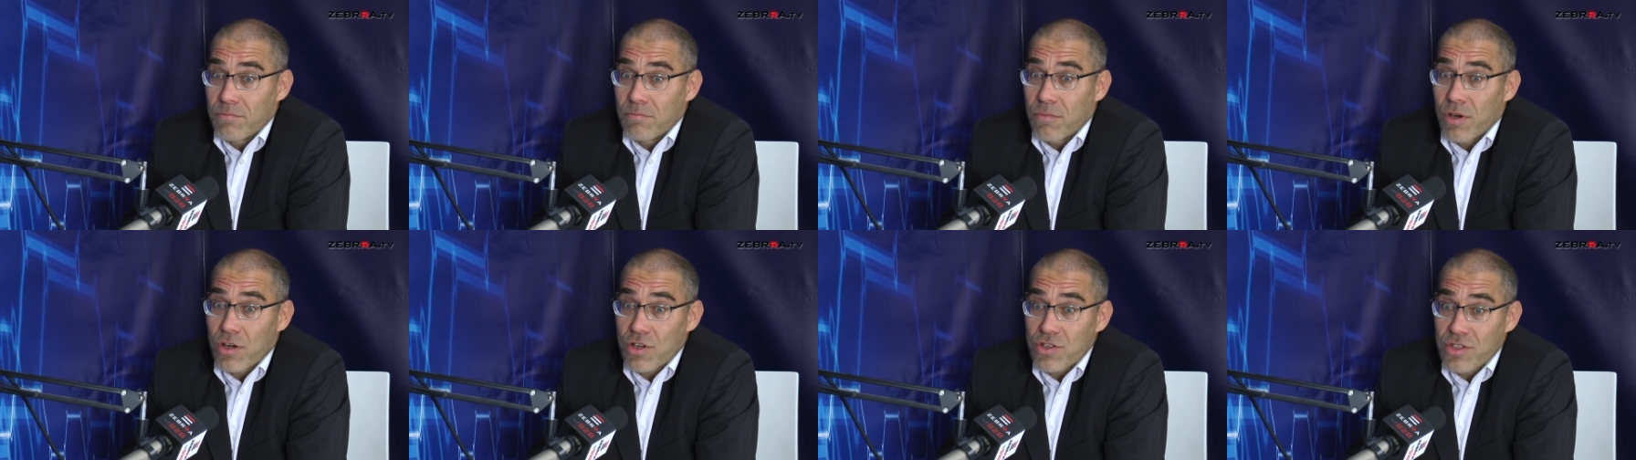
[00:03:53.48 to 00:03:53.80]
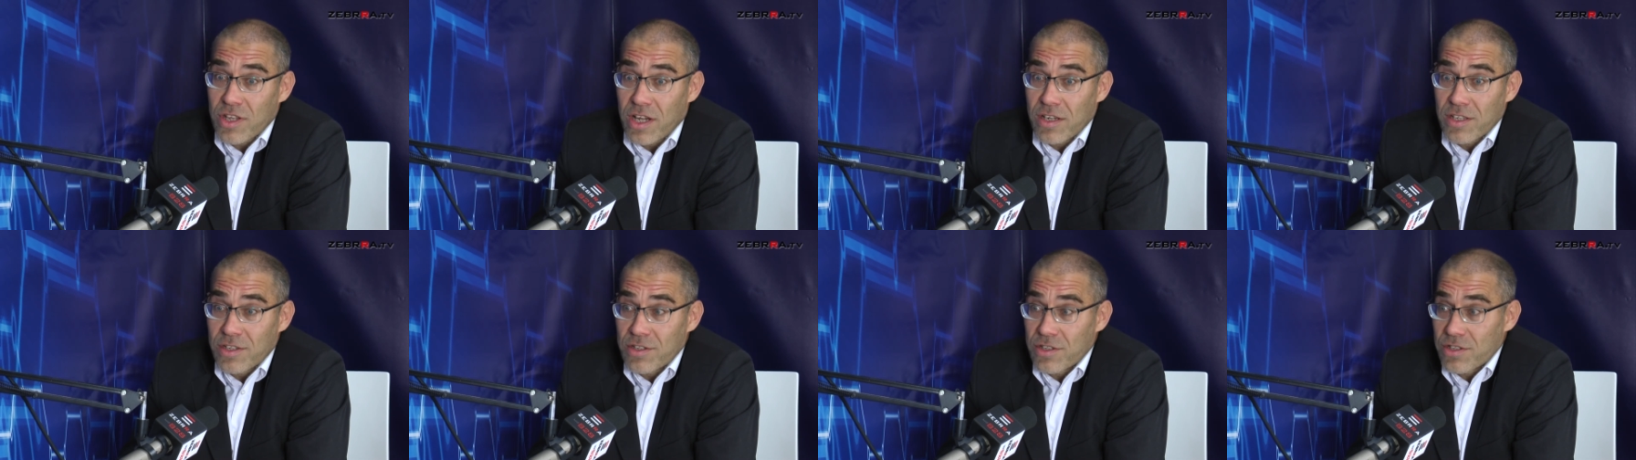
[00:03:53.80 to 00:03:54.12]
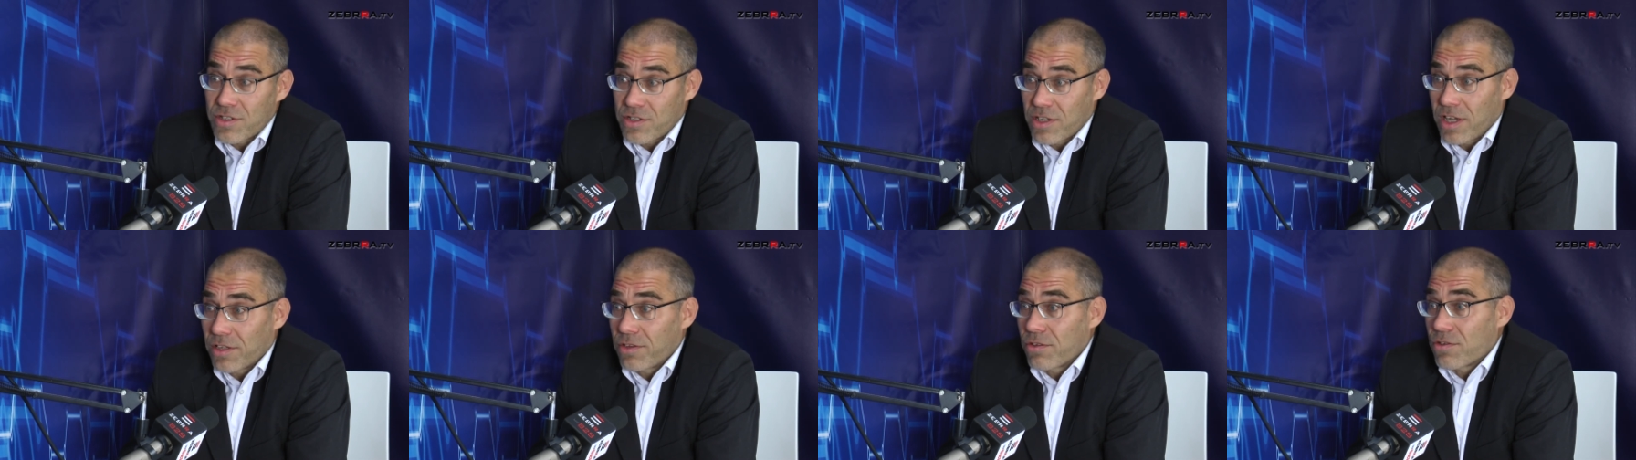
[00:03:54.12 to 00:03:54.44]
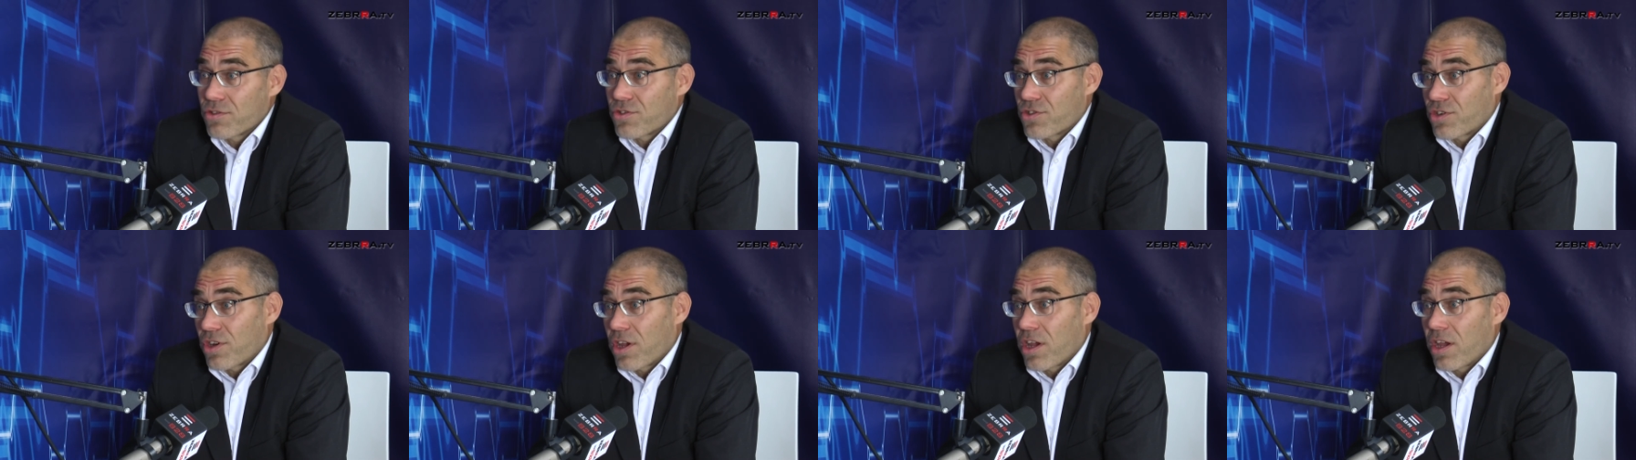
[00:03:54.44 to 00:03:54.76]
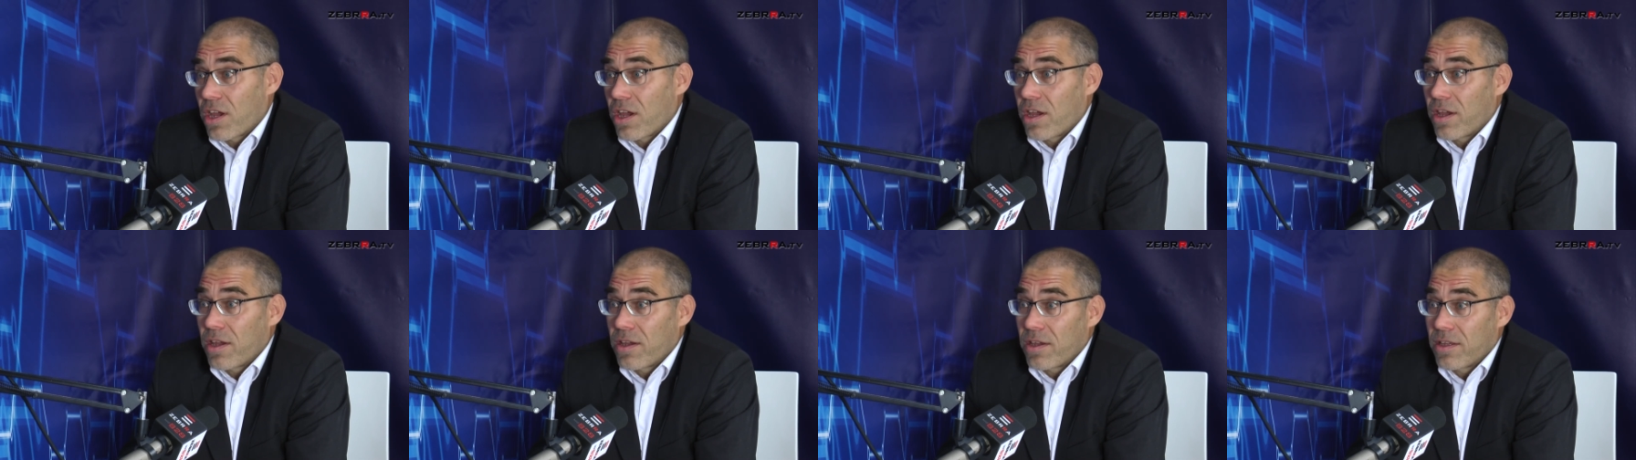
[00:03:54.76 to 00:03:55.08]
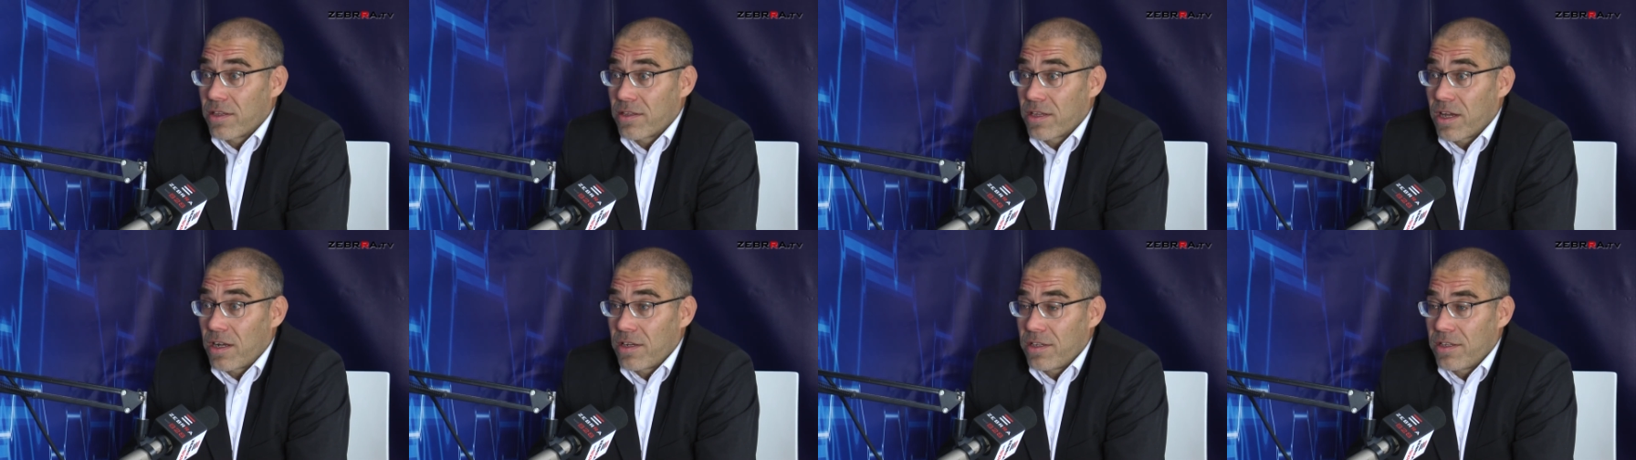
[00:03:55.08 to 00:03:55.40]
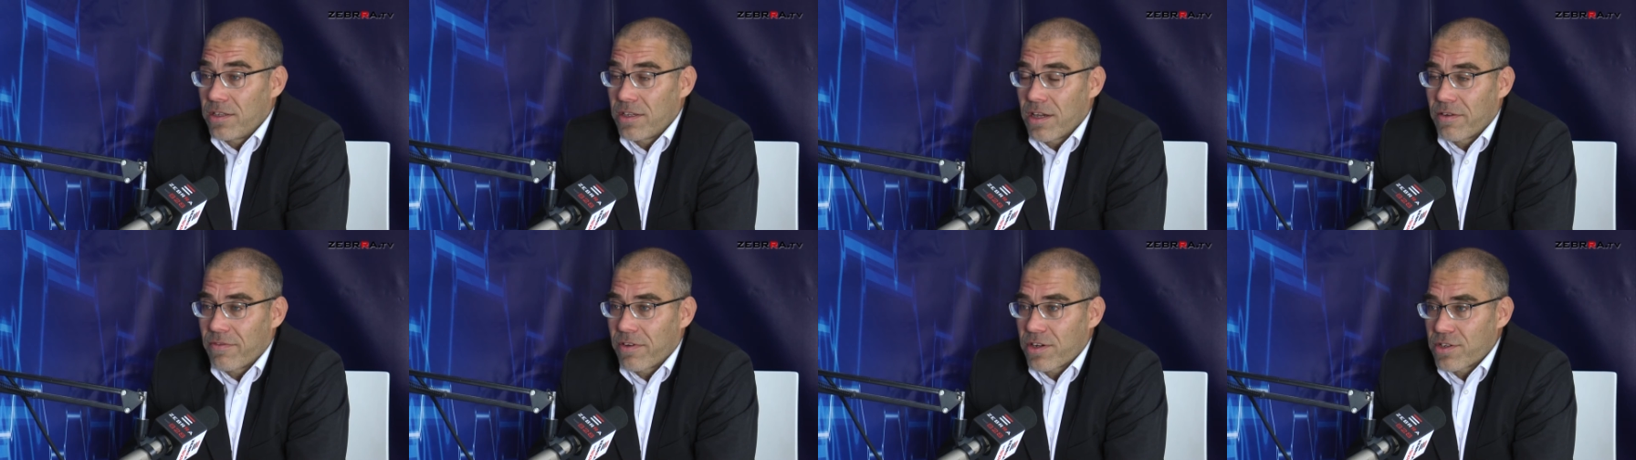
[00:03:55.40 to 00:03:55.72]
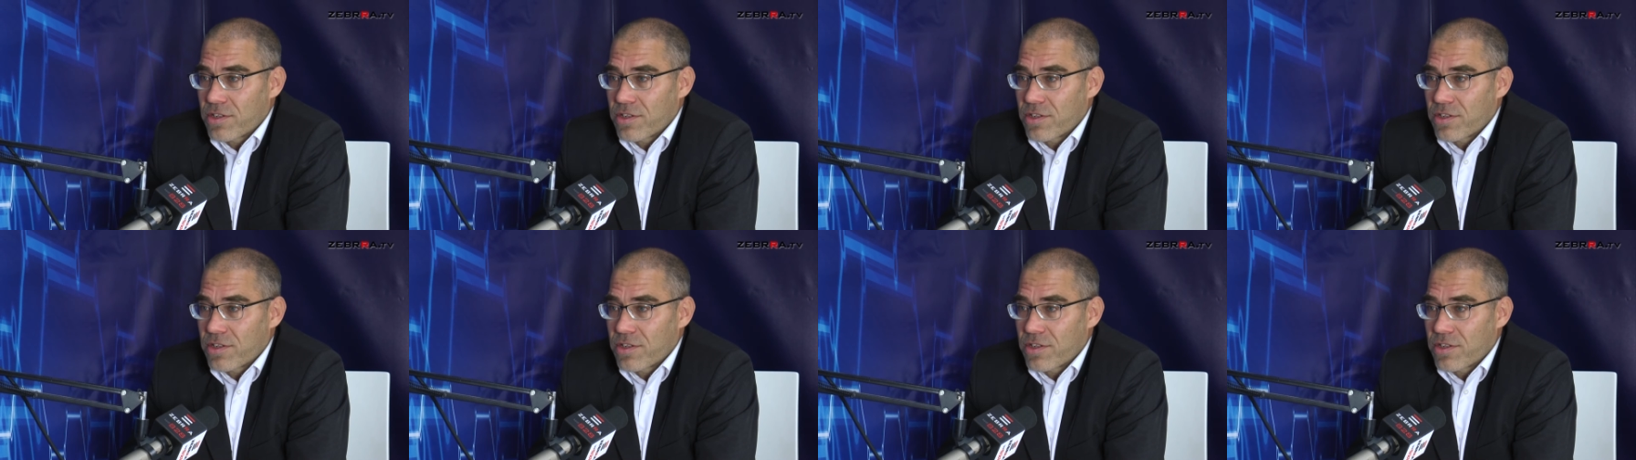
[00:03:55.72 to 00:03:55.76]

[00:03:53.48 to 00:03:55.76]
można liczyć na to, że ta linia